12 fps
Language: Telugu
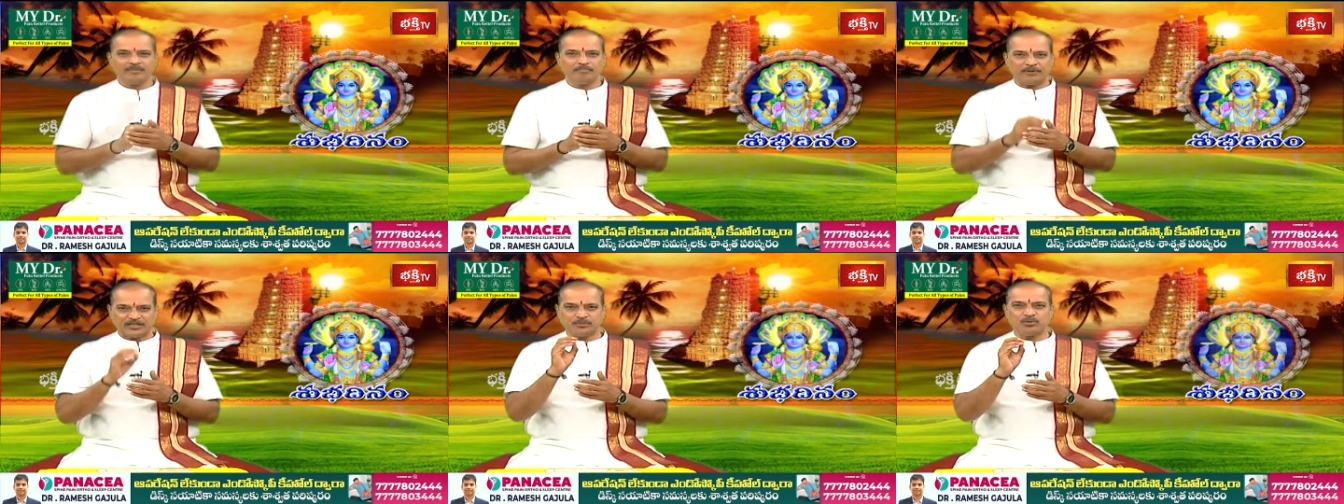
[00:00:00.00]

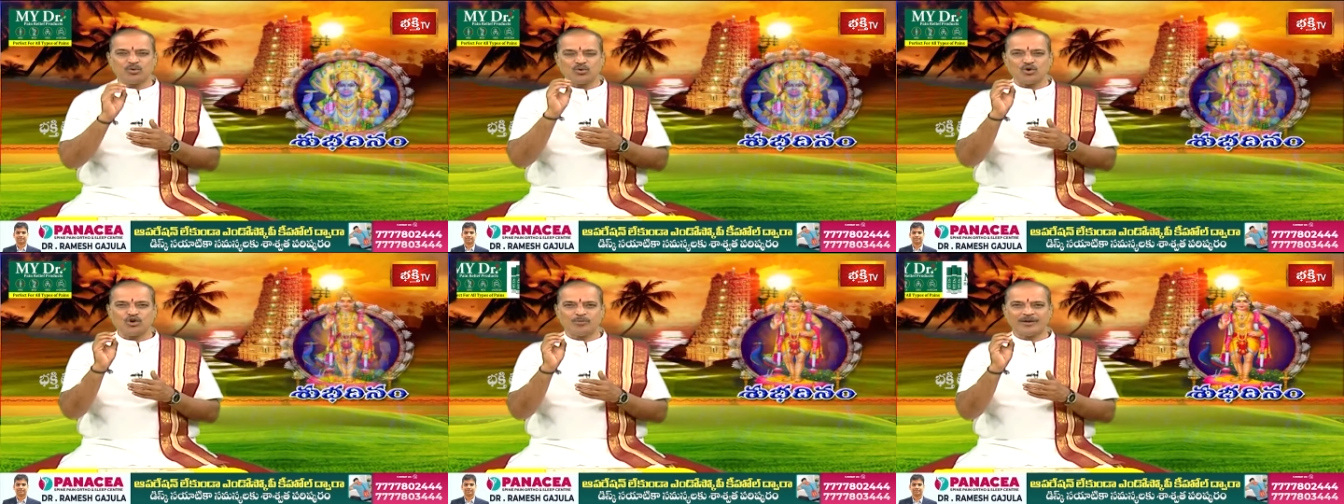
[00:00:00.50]
పసుపు
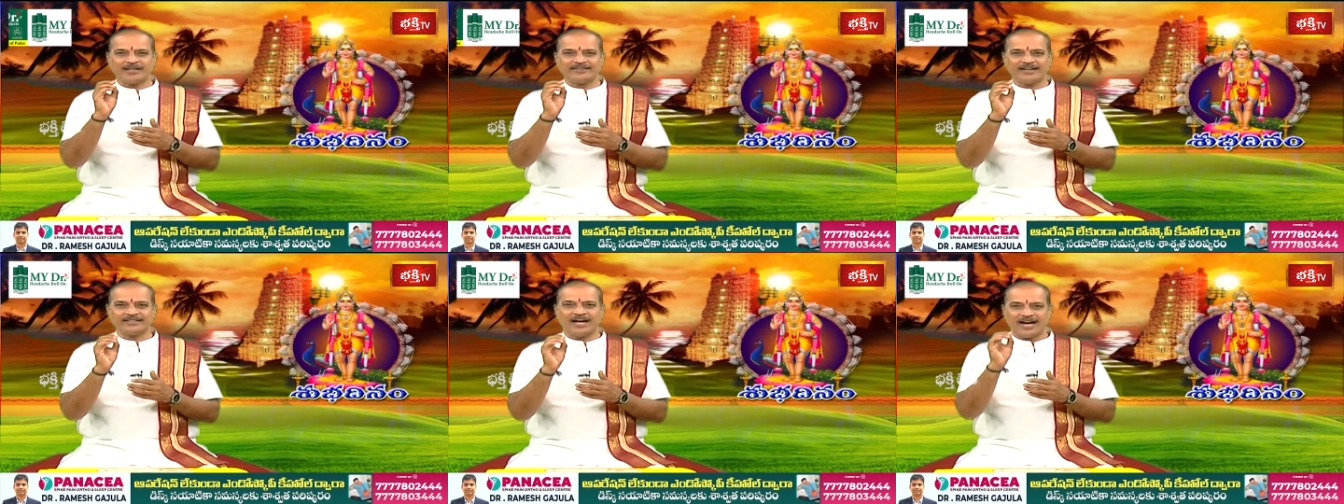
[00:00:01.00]
కుంకుమల
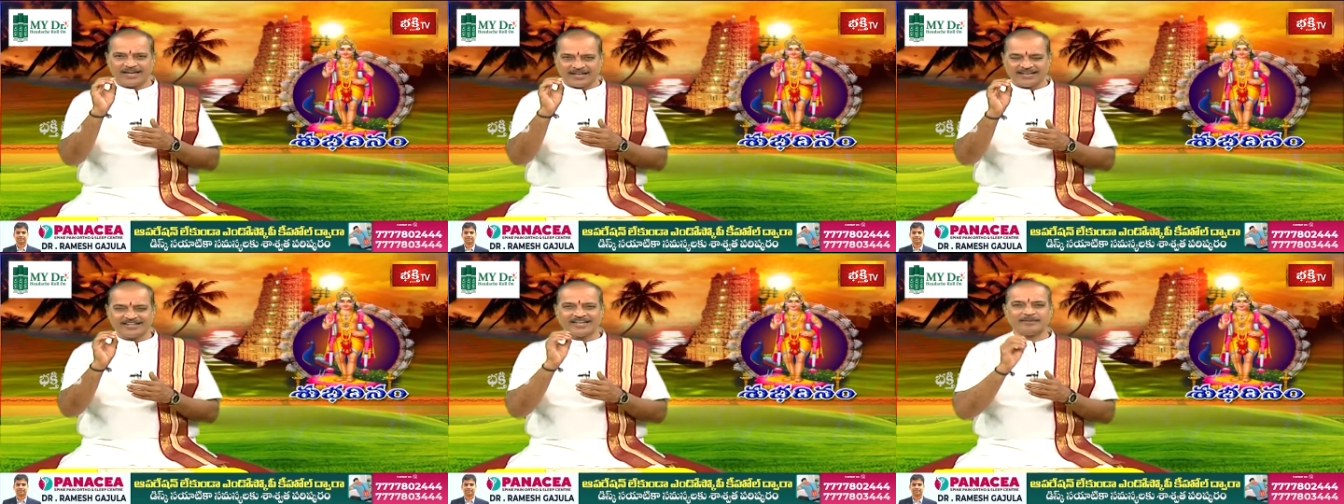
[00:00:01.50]
చేత
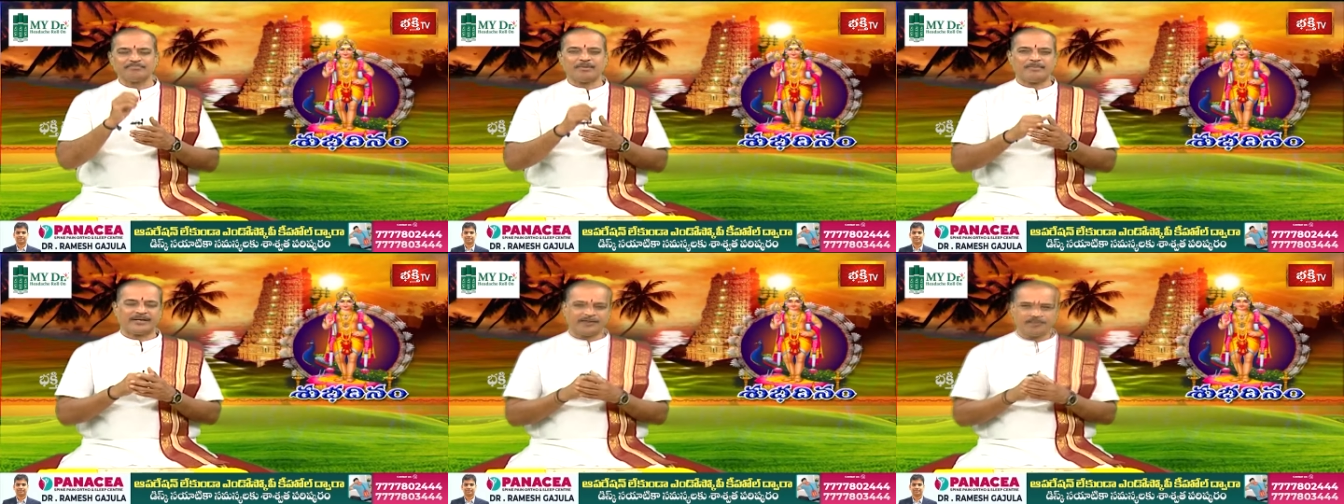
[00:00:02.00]

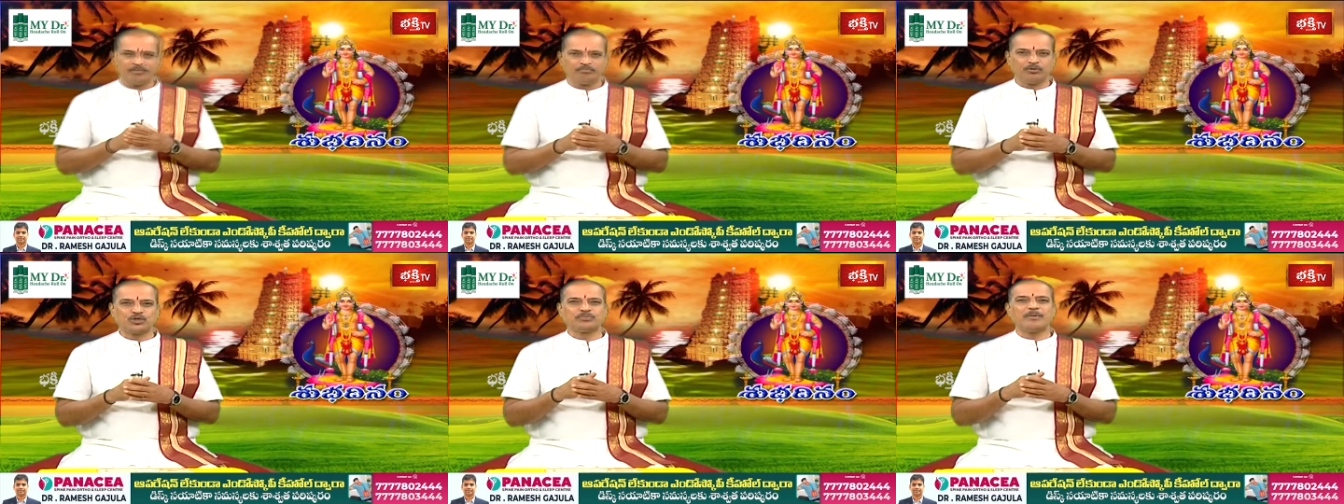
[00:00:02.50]
అలంకరింపబడి
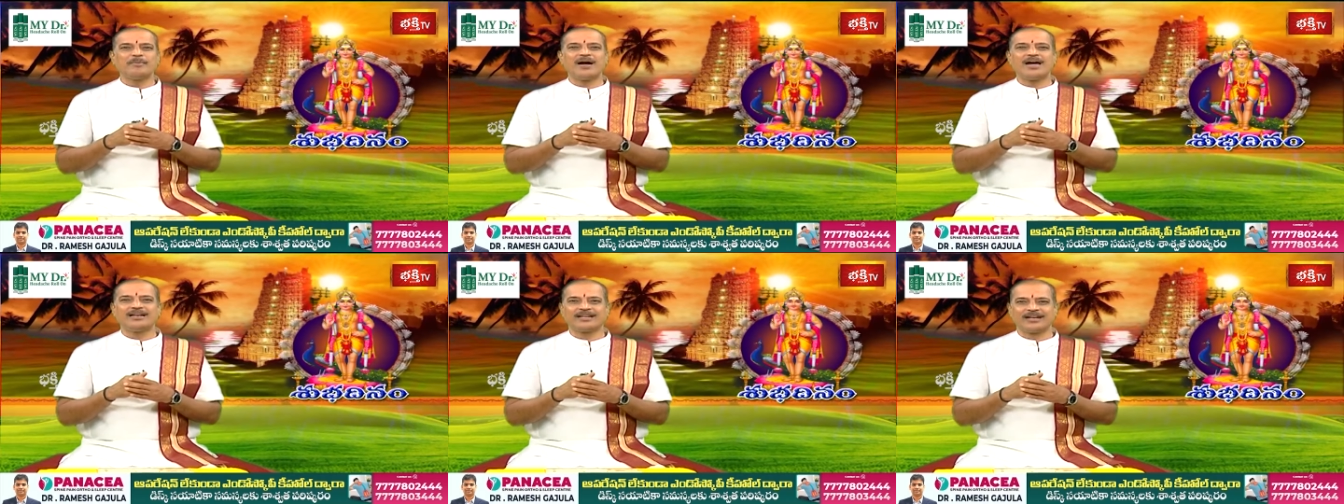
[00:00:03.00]

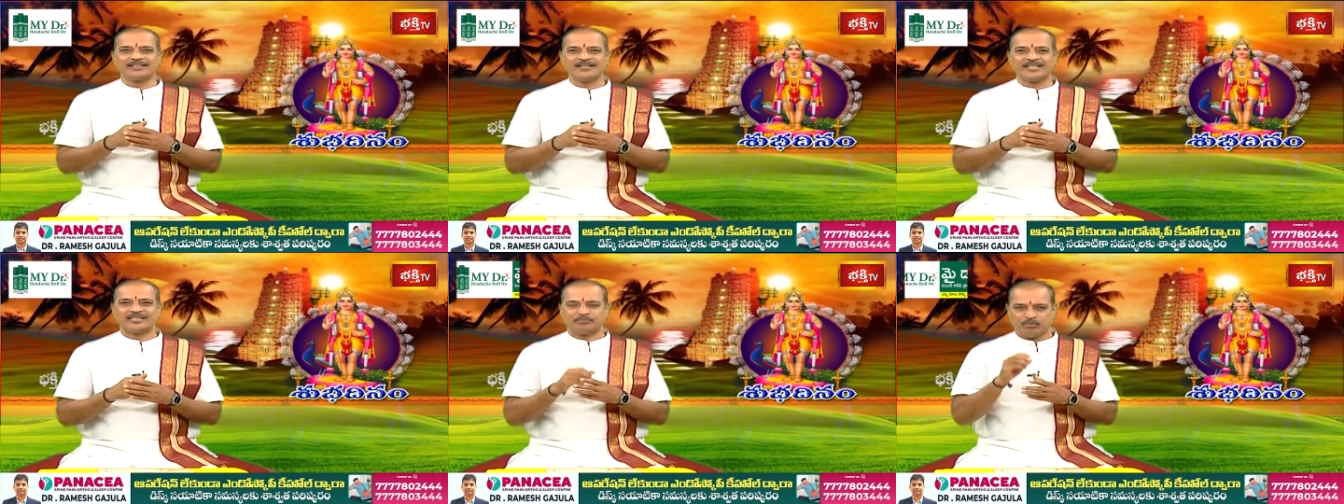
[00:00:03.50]
పుష్పమాలికల
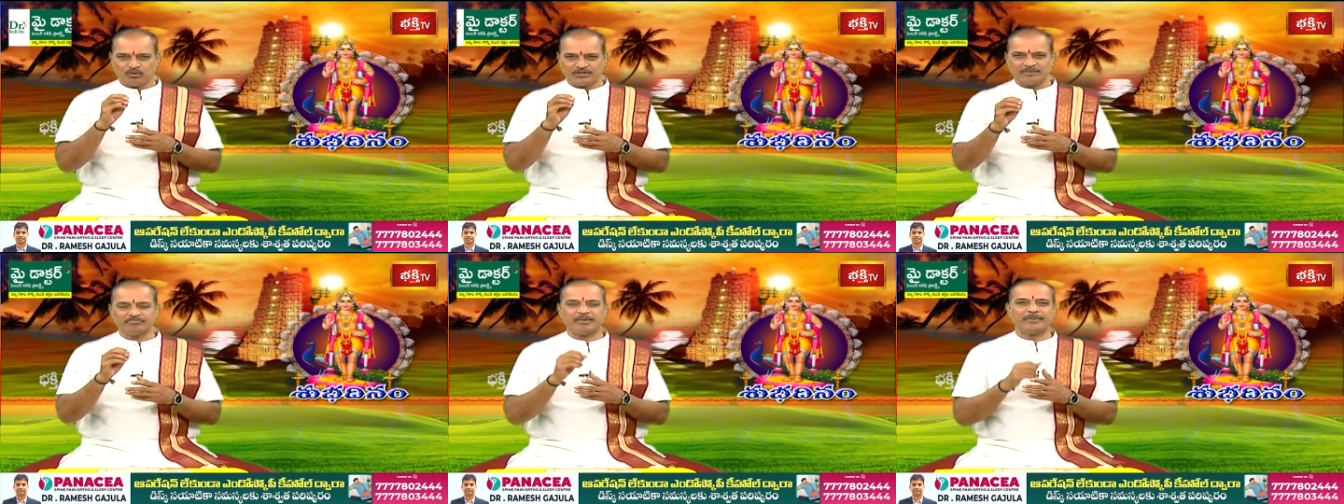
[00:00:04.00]
చేత
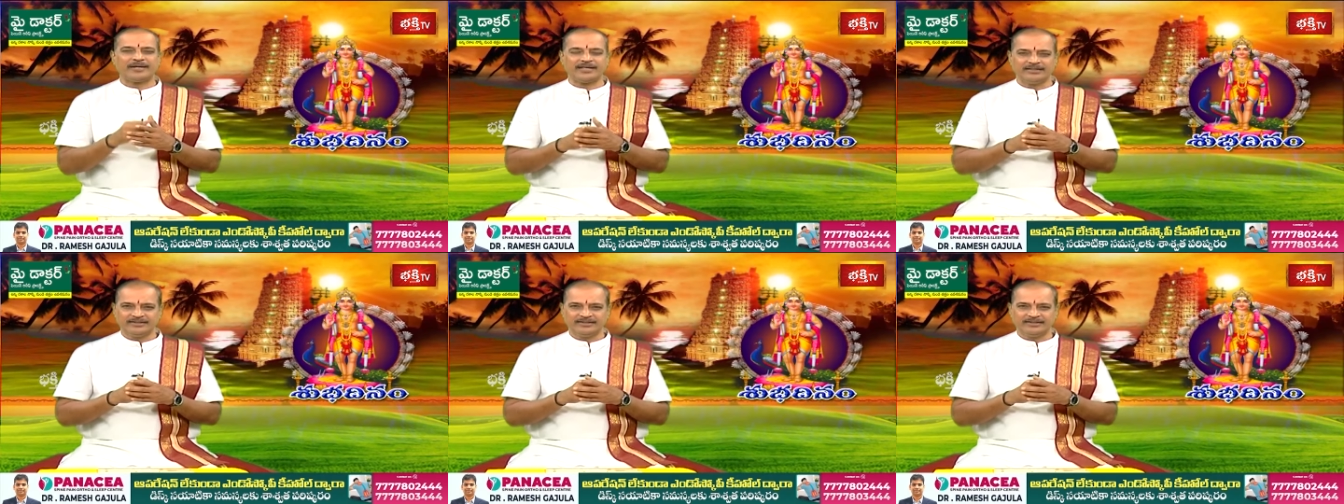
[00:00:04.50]
పూజింపబడి